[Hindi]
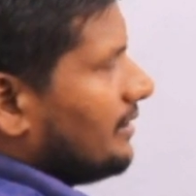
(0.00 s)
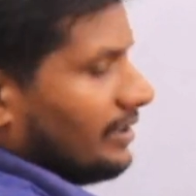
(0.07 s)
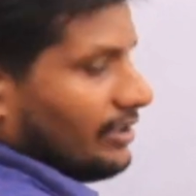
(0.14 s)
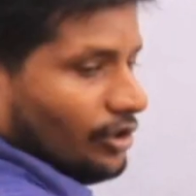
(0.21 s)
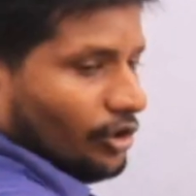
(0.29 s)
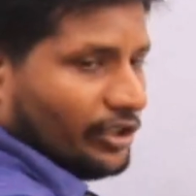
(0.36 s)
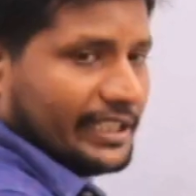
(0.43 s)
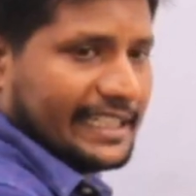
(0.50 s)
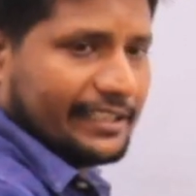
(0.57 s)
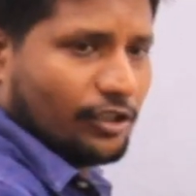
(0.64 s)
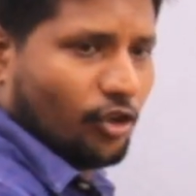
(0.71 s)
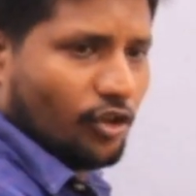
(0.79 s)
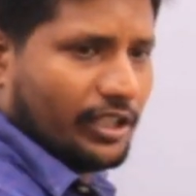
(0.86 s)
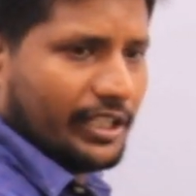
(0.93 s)
और एक और
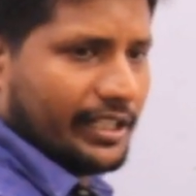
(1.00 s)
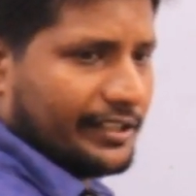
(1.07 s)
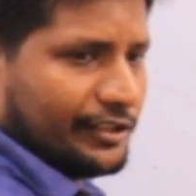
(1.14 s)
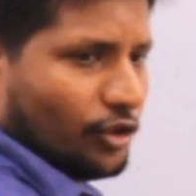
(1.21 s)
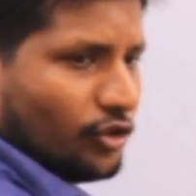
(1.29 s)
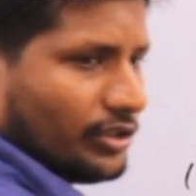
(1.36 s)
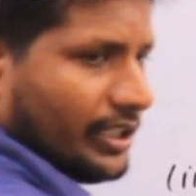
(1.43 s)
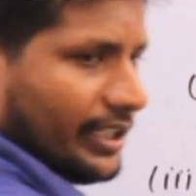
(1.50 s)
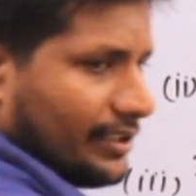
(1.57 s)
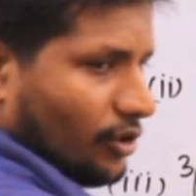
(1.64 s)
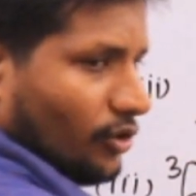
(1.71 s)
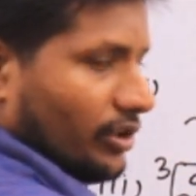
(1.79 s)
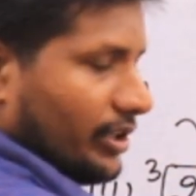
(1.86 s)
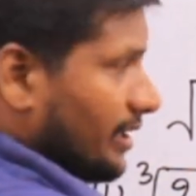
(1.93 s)
ले रहे हैं चौथा एक और
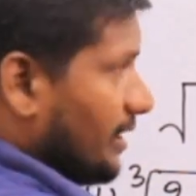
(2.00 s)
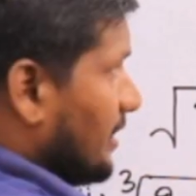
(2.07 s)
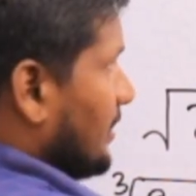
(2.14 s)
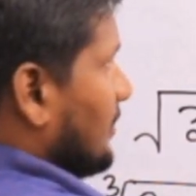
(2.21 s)
ले ले रहे हैं